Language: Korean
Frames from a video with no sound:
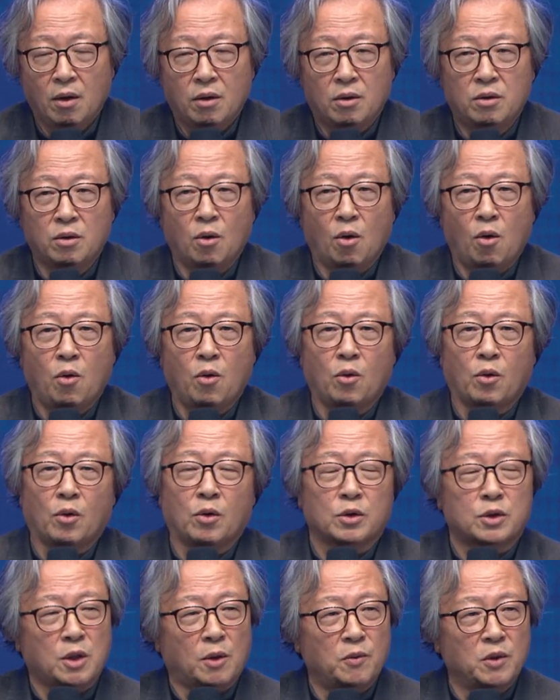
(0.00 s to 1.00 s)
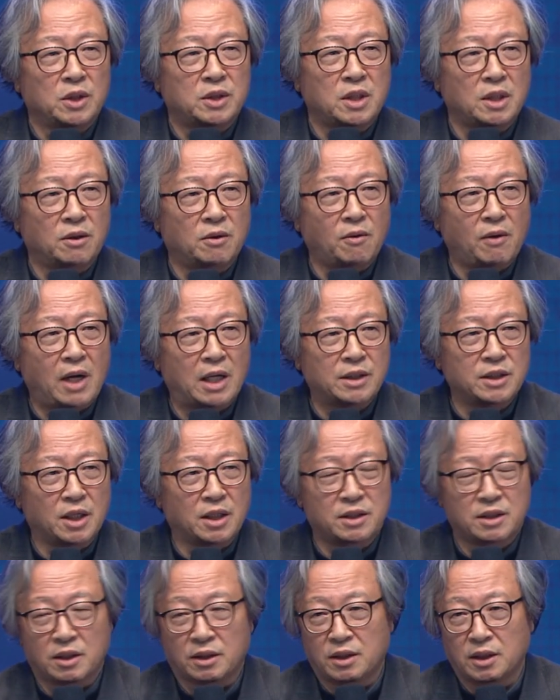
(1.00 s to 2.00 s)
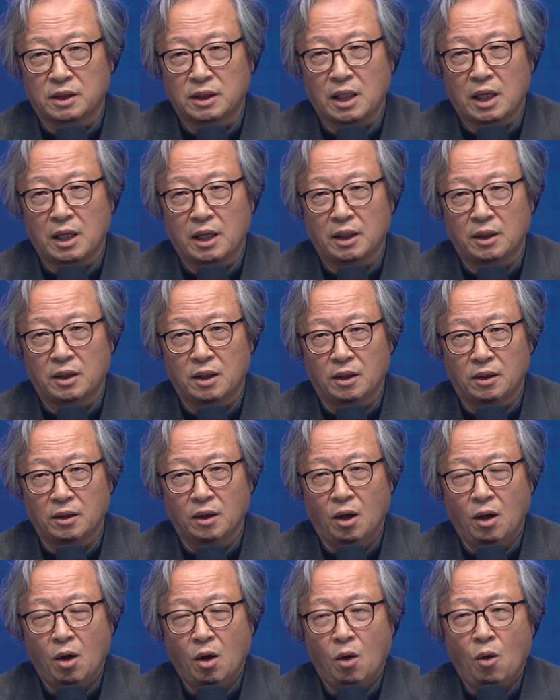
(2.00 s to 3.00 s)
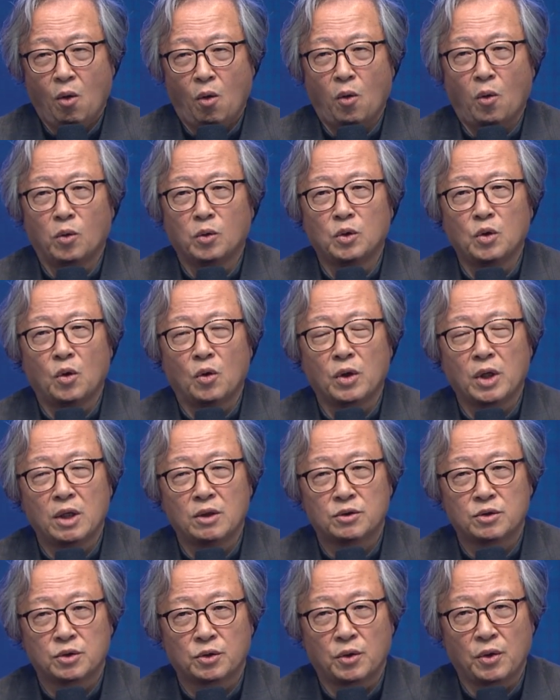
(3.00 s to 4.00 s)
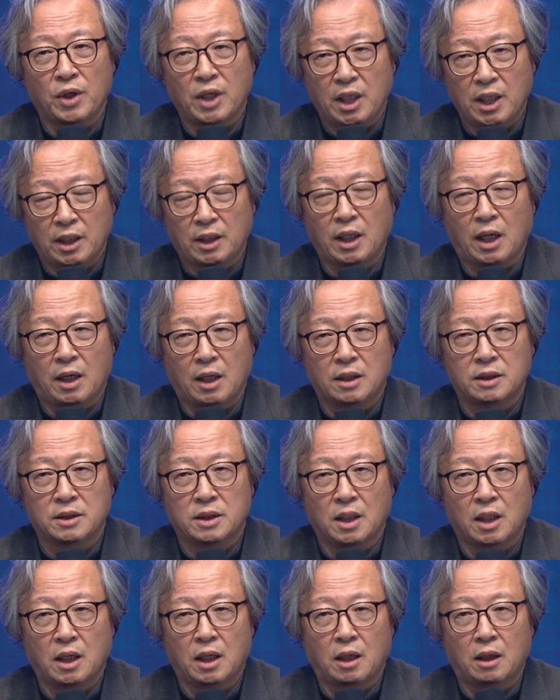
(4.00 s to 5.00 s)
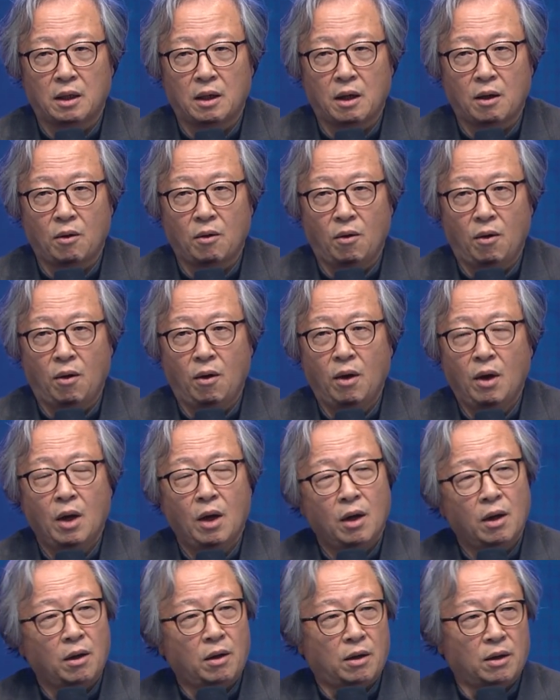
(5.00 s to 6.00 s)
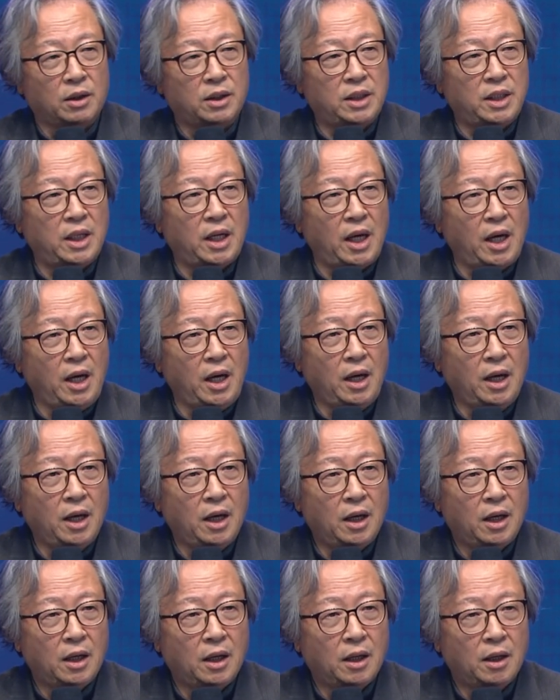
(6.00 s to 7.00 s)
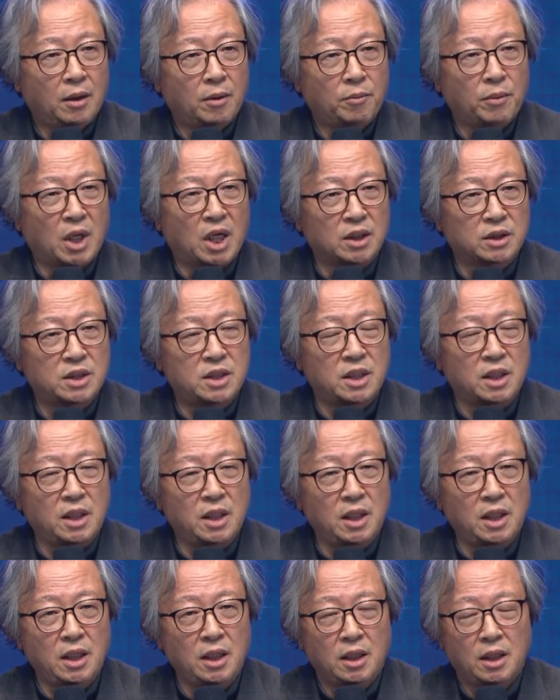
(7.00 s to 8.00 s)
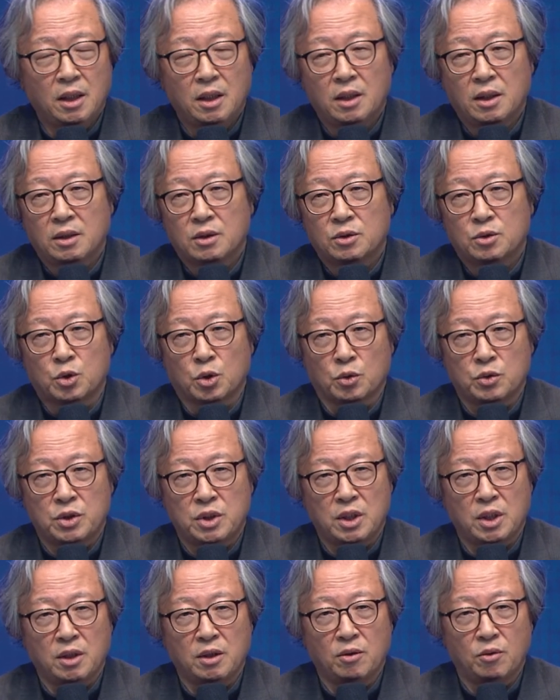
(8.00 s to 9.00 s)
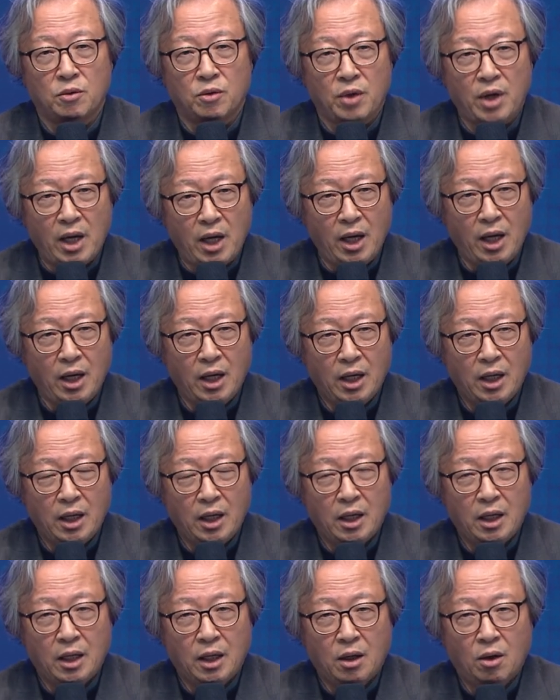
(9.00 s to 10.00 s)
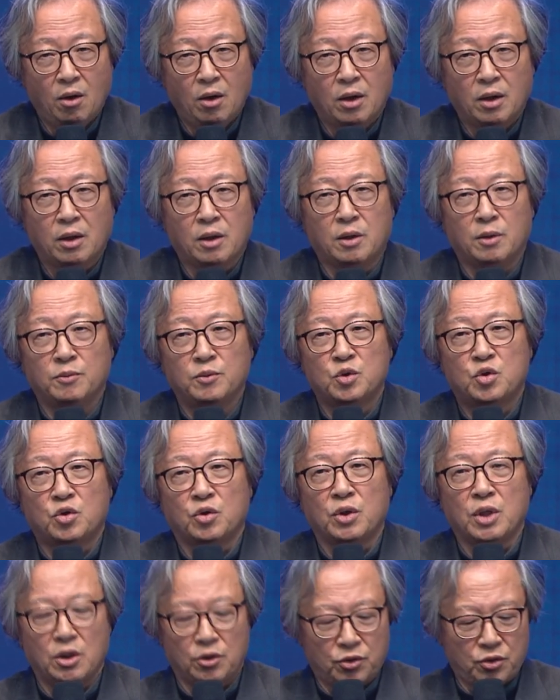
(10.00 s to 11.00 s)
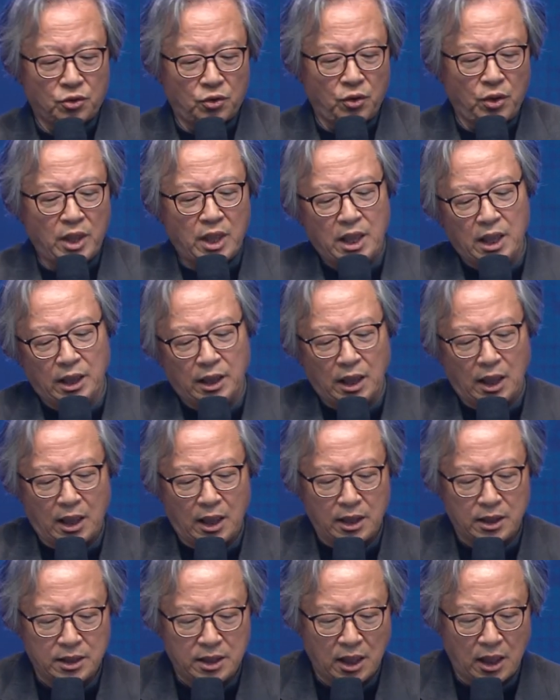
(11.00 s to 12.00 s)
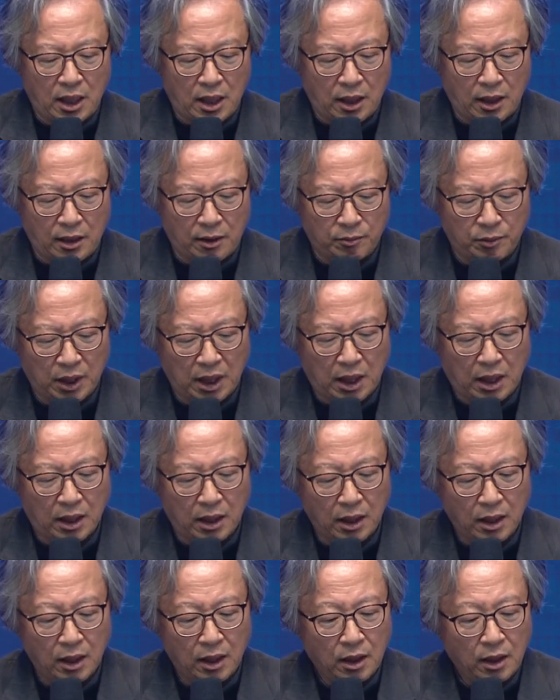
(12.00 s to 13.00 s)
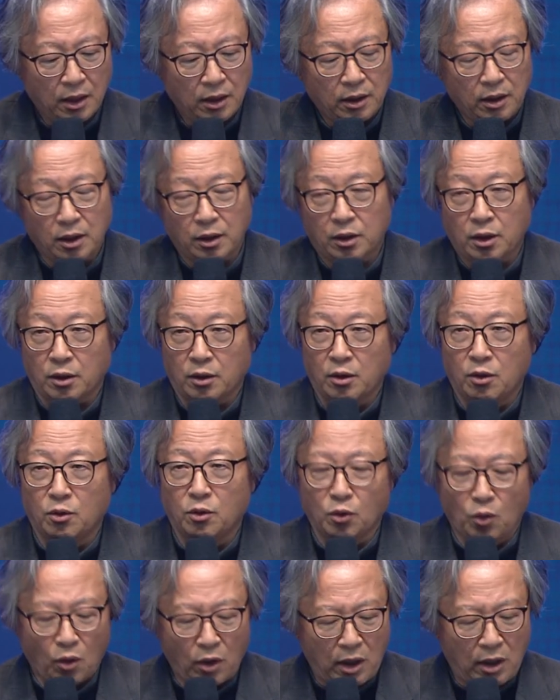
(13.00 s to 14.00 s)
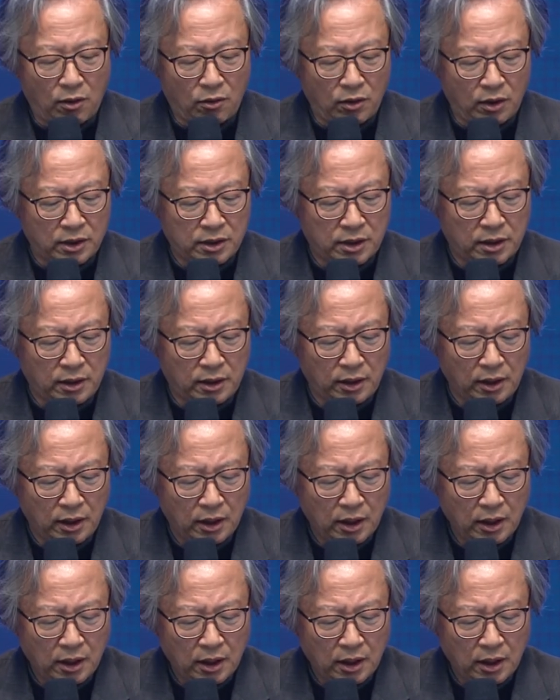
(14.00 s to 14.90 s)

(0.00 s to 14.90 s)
그 옥으로 점을 치는 과정에서 등장했던 옥룡일 수도 있겠다라는 생각을 하고 거기에 명칭이 숙신국의 금충일 수도 있겠다라는 생각을 합니다. 근 네, 더더욱 놀라운 것은